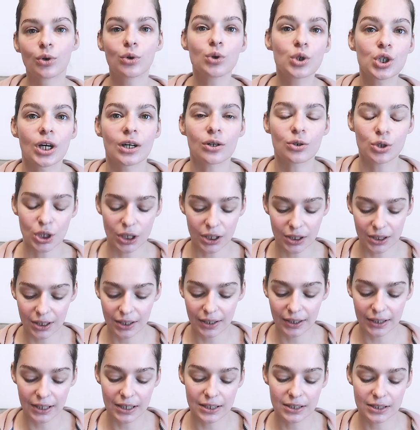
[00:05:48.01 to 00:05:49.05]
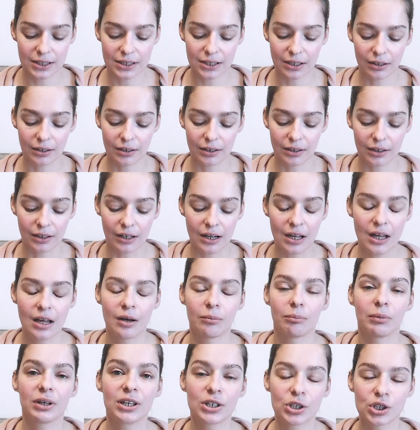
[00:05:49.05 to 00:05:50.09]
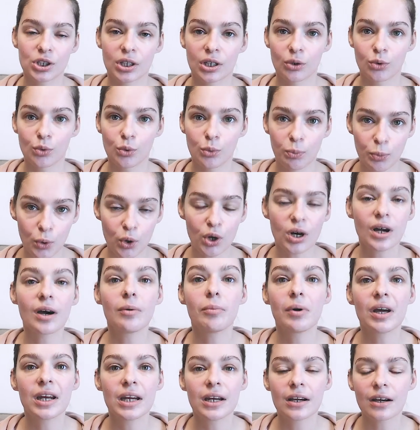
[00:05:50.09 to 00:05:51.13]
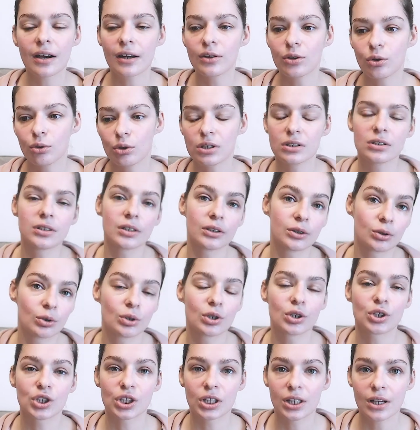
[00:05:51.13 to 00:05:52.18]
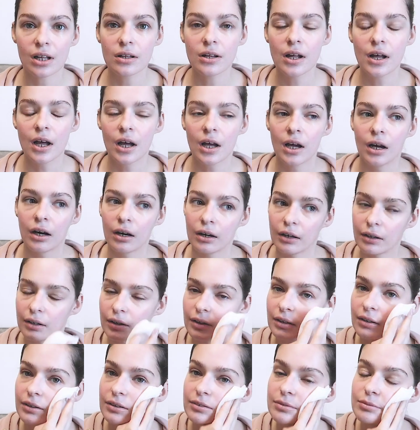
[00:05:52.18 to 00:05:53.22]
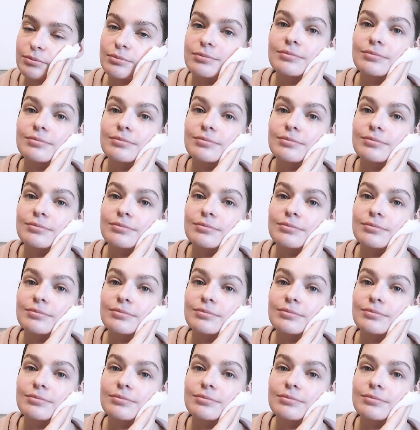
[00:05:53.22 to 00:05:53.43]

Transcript: Очень хорошая книга есть а, «Магическая уборка» Марии Кондо, если кто не читал, а,